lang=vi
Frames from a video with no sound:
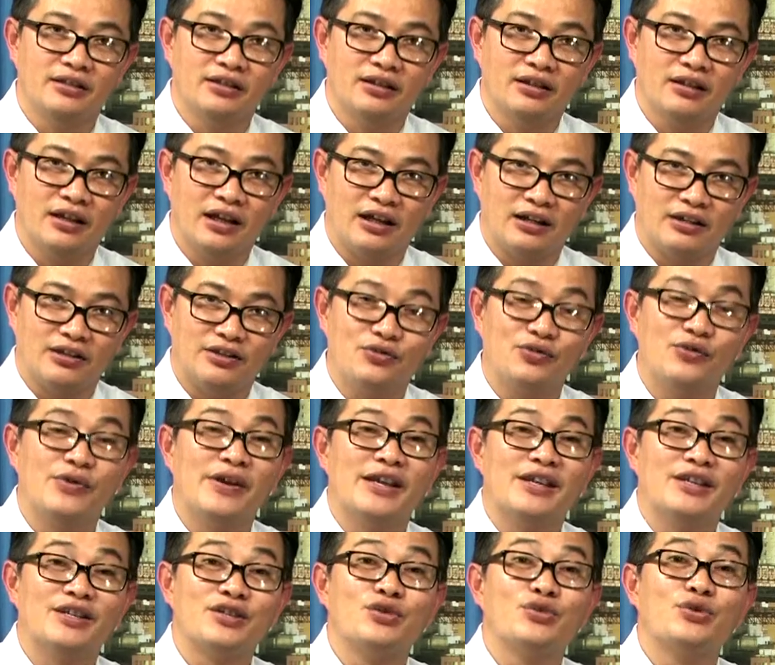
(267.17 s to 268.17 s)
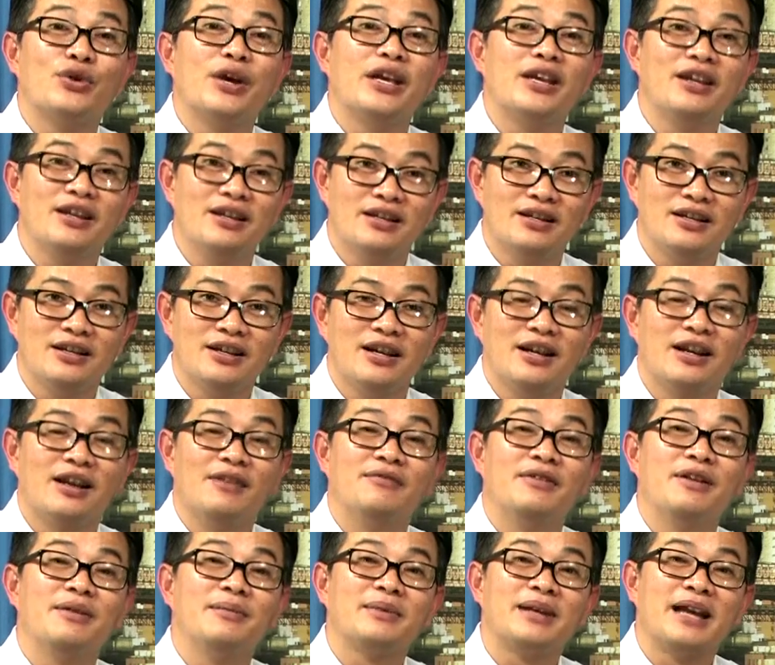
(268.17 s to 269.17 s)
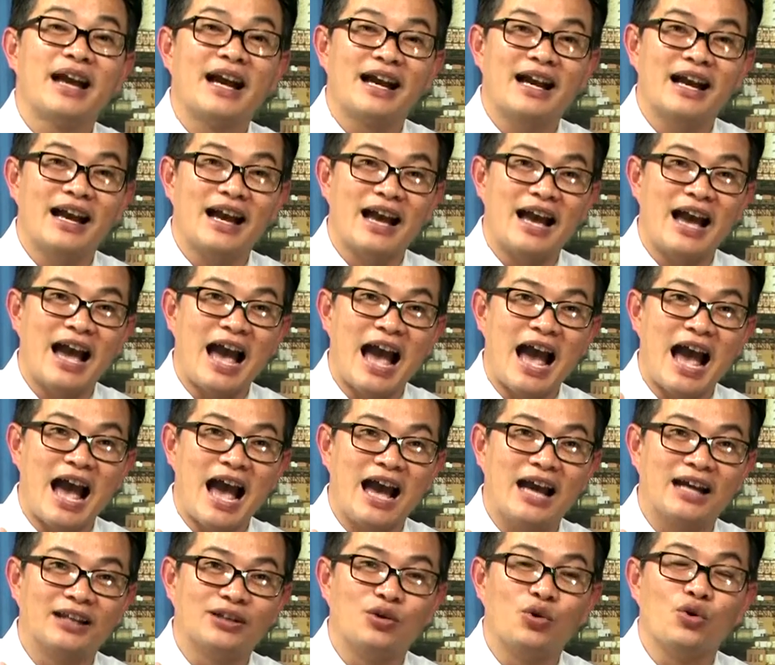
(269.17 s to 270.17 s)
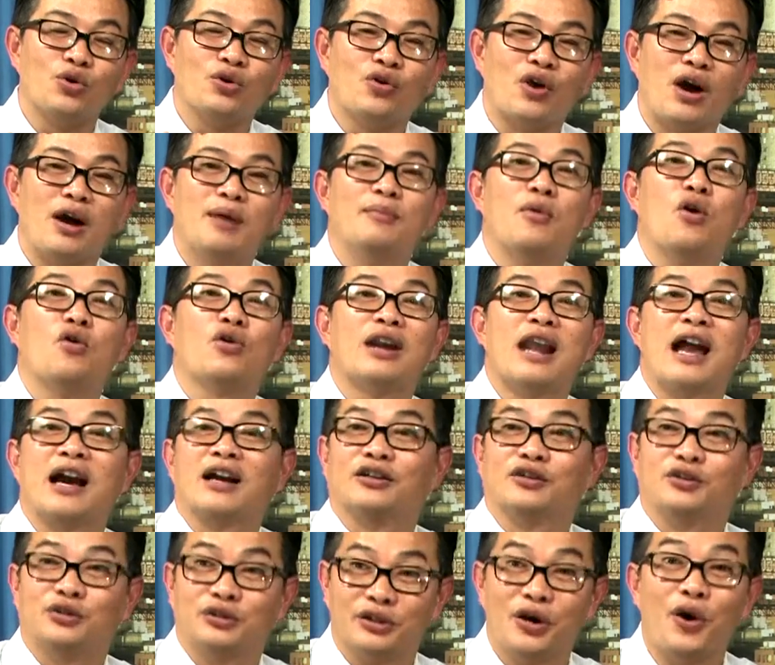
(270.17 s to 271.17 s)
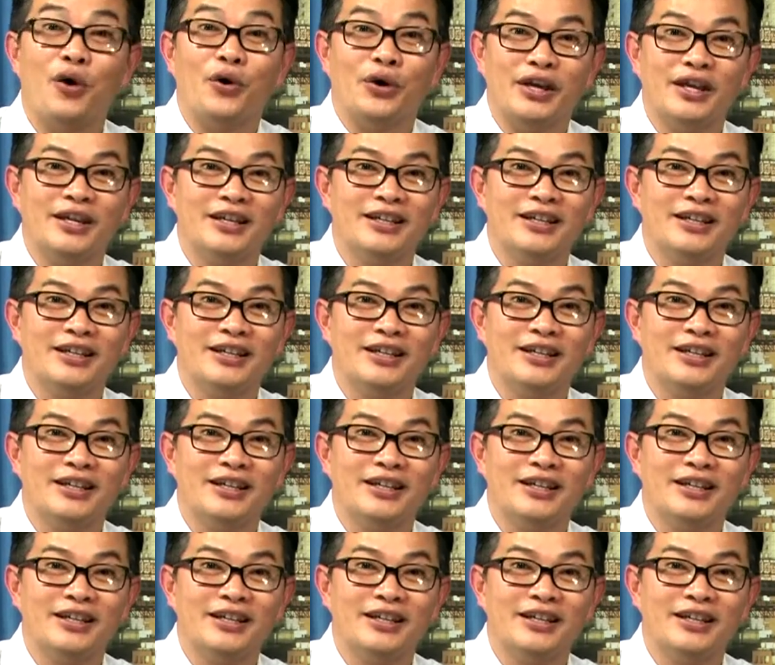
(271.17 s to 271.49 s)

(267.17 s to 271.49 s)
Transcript: à, chú ý chú ý là viêm gan A thuộc loại một lần rồi thôi